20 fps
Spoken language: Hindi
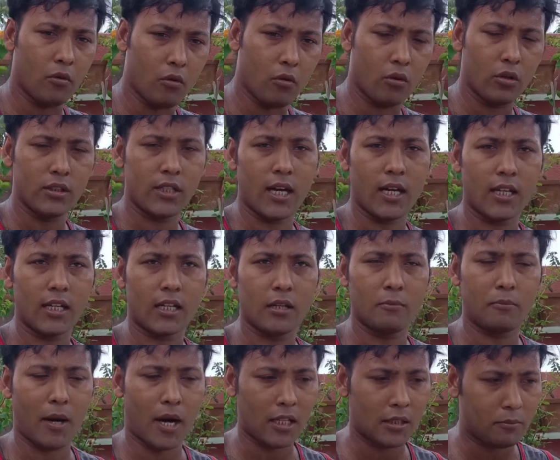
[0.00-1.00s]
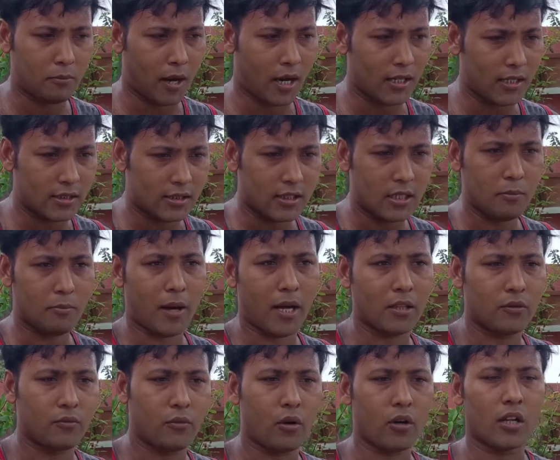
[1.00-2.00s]
हो जाने के बाद बारिश के
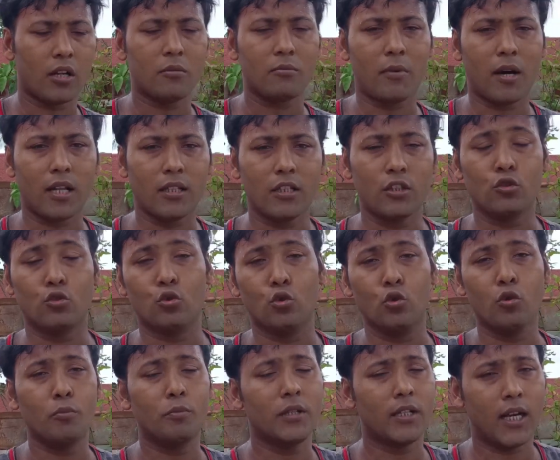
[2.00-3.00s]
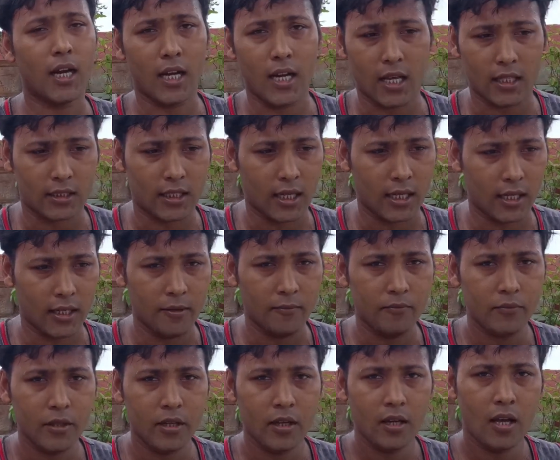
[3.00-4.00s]
बाद फ़ौरन बाद ही धूप निकल आता है
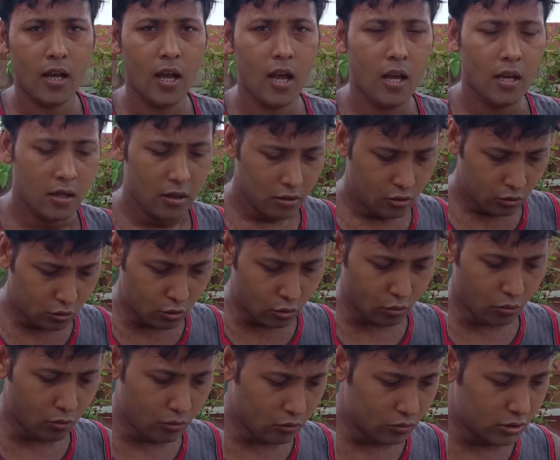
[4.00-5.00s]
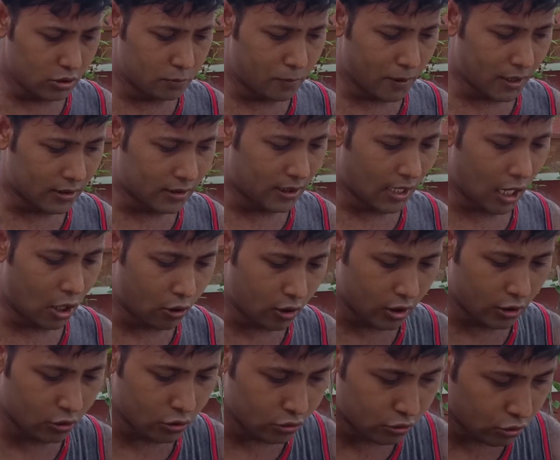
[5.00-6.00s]
तो उस वक्त क्या
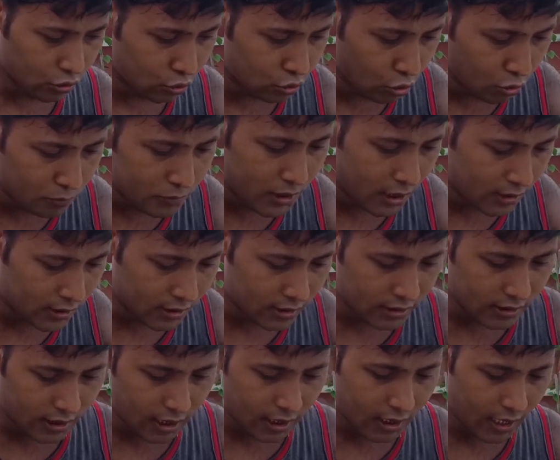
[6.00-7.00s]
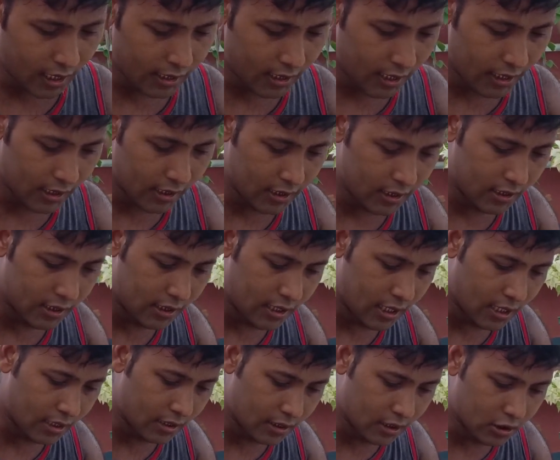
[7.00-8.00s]
होगा दोस्तों धूप जैसे ही निकल आएगा
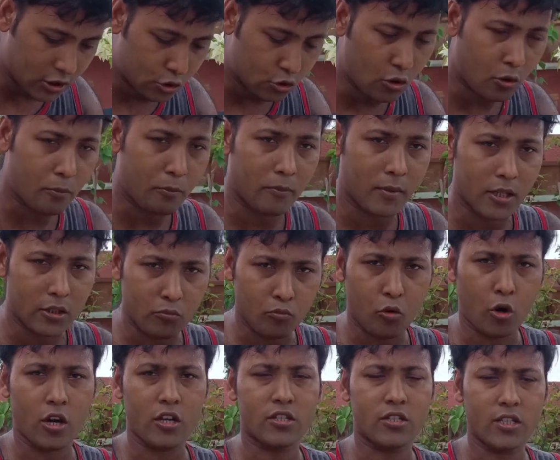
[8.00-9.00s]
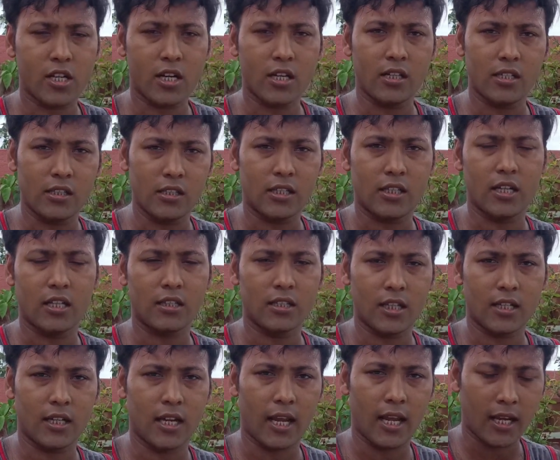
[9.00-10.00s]
इनके अंदर जो मॉइस्चर इनके
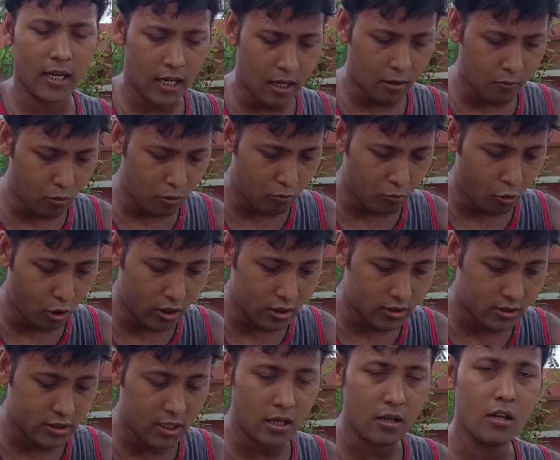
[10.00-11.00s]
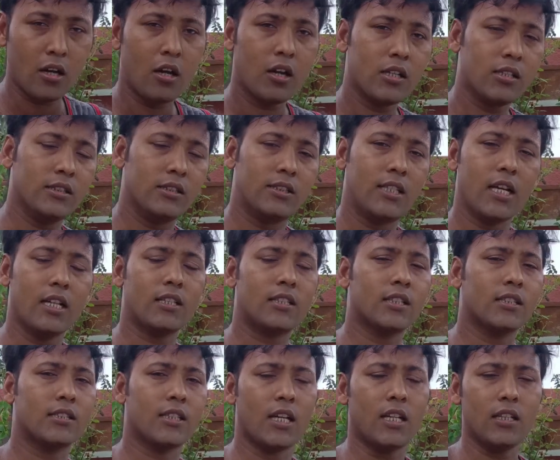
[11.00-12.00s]
अंदर रहेगा वो मॉइस्चर जल्द
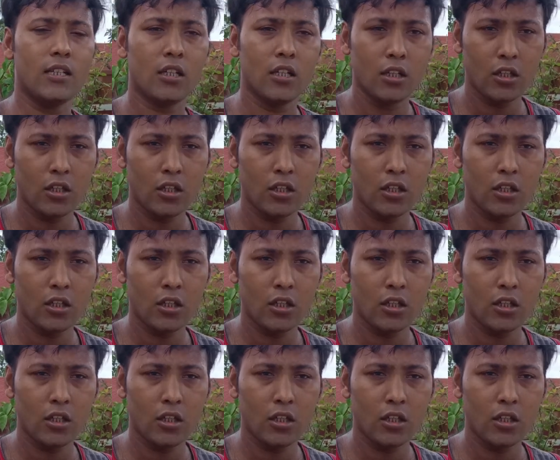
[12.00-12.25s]
से जल्द